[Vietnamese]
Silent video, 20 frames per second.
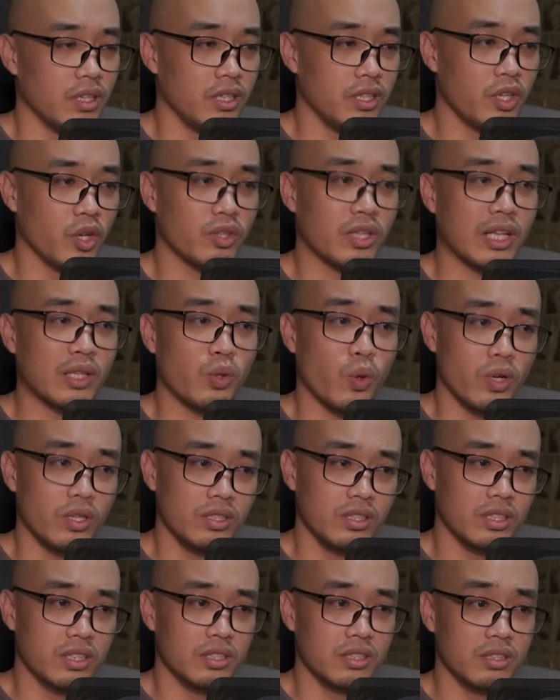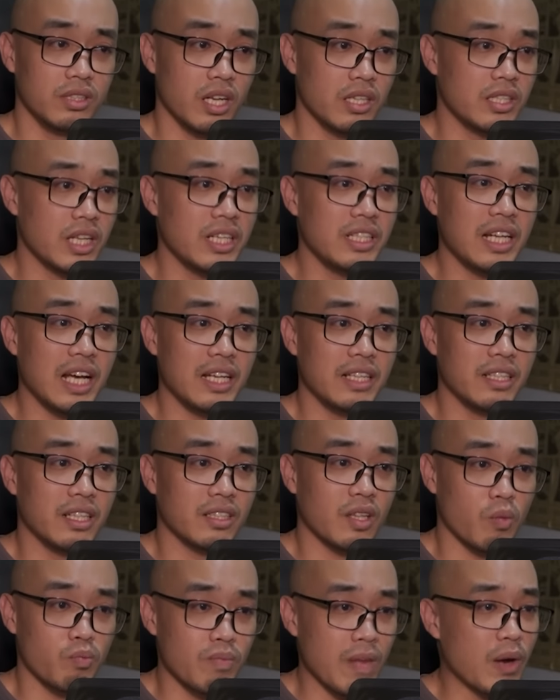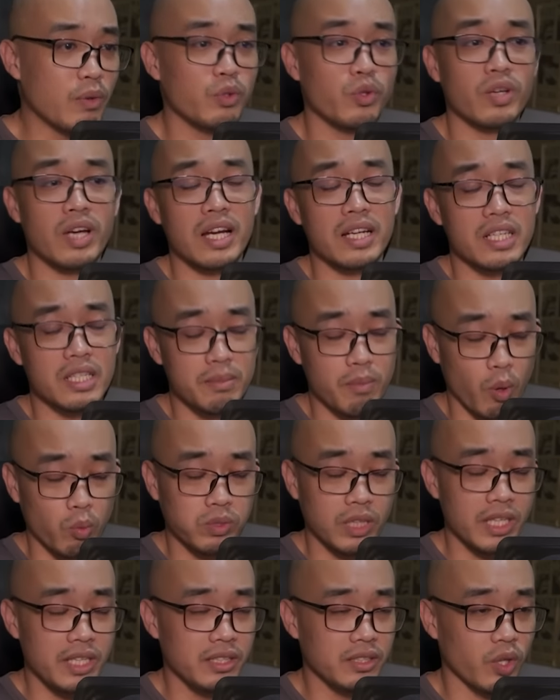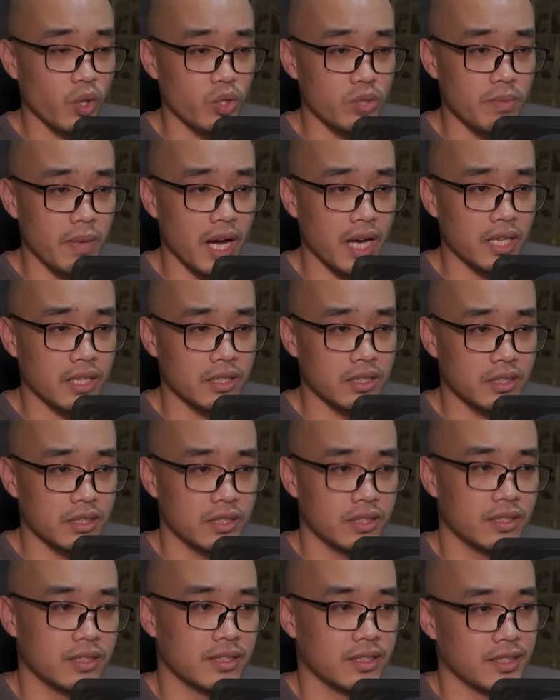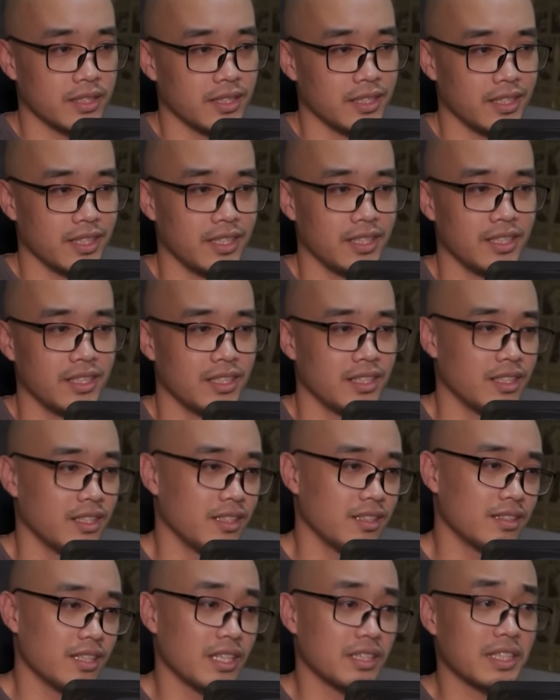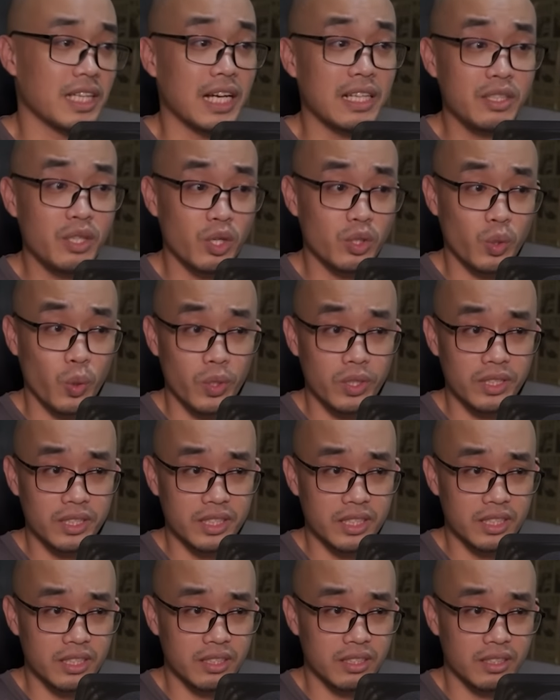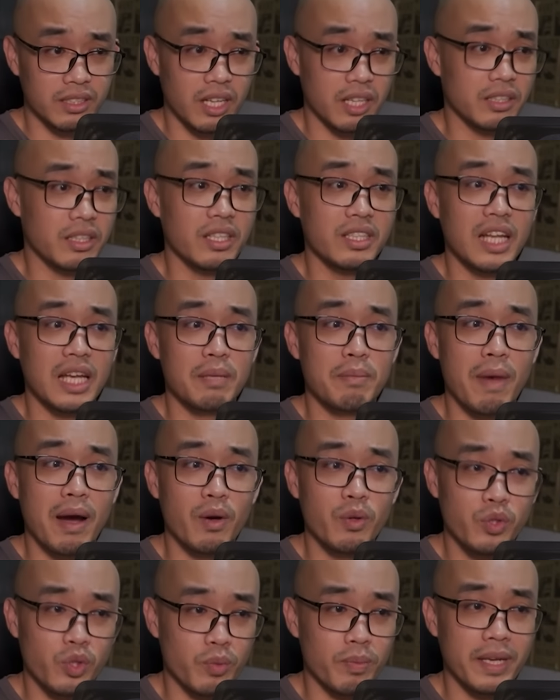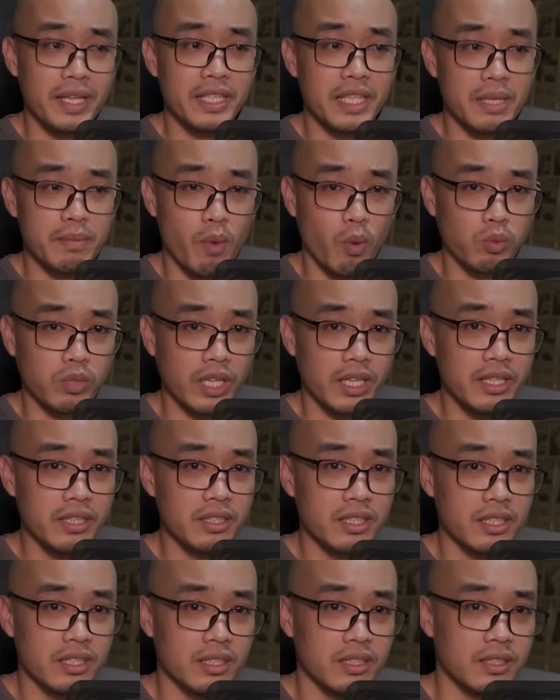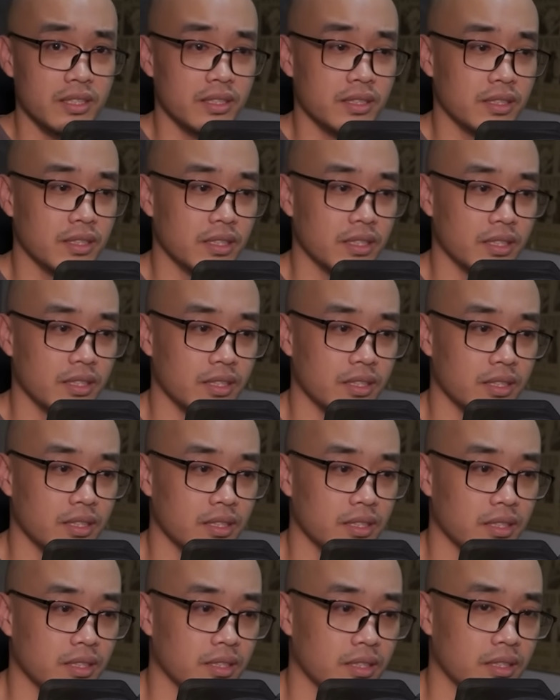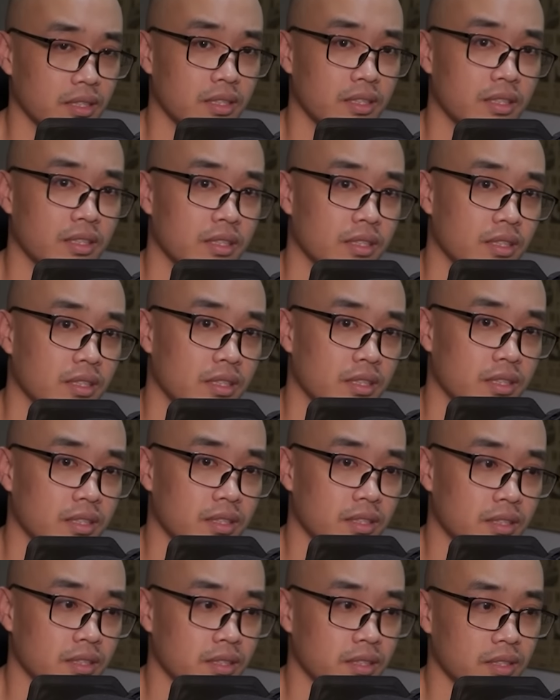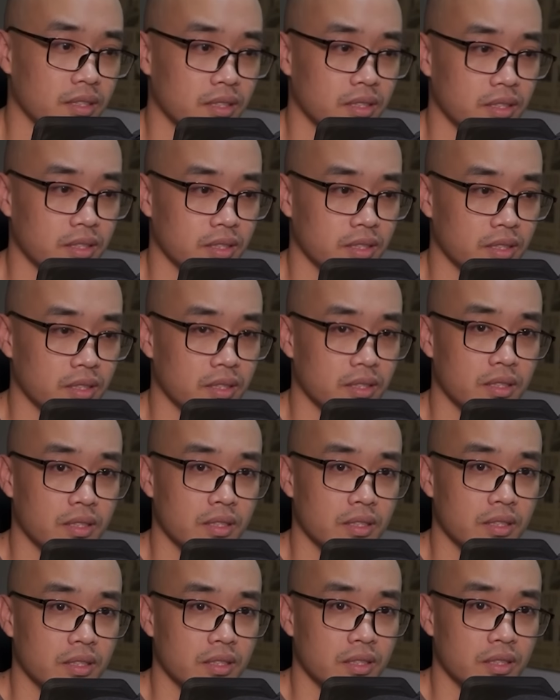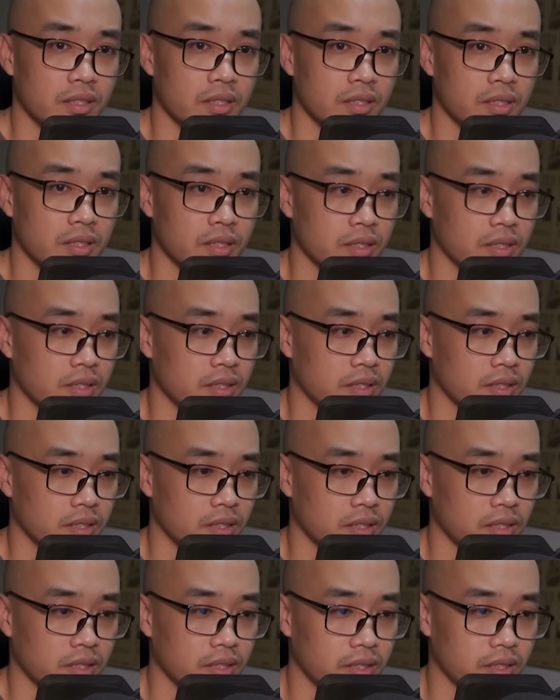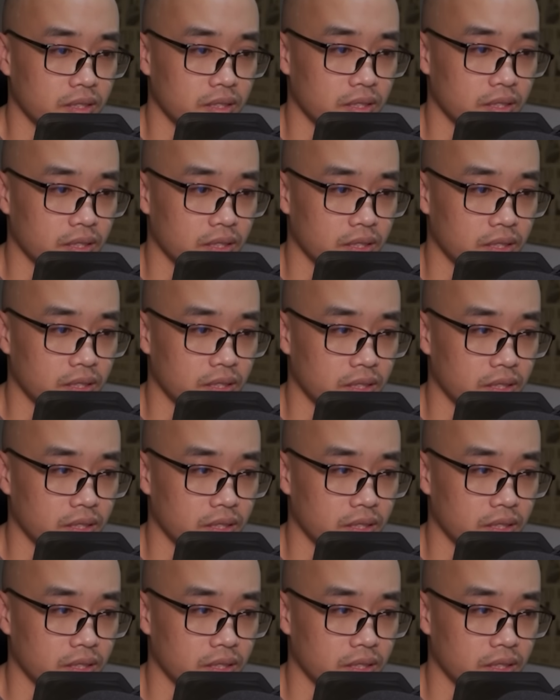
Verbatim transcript: Đừng có nói nữa, từ năm đó khi lão nhân gia người tiến vào bế quan trong động âm phong, đến nay đã mấy chục năm rồi, còn không hề có tin tức gì. Một số đệ tử mới ở trong giáo, có khi còn không biết bổn giáo có một vị tả hộ pháp như vậy nữa kìa.